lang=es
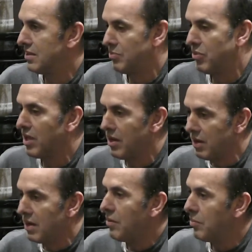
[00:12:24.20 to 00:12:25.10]

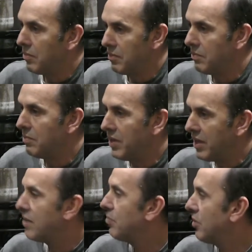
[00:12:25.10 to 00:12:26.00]
pueda
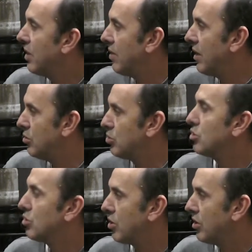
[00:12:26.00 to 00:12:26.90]
ver, pueda ver a
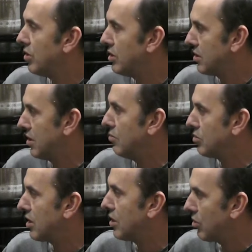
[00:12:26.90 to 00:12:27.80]
nuestros corredores, que
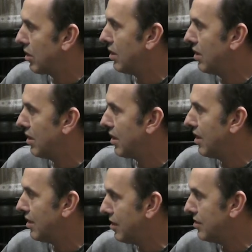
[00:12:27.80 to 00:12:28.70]
tenemos 14
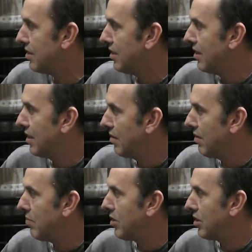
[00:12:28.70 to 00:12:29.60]
cadetes que
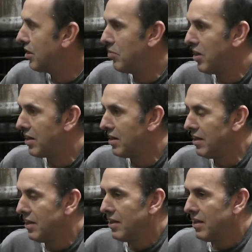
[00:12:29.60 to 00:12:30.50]
van a participar.
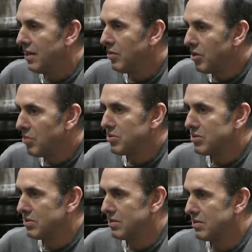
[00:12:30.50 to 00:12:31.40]
Y bueno,
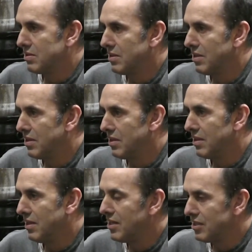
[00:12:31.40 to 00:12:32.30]
pues
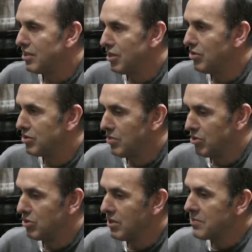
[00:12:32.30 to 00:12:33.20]
eh, en ese sentido estamos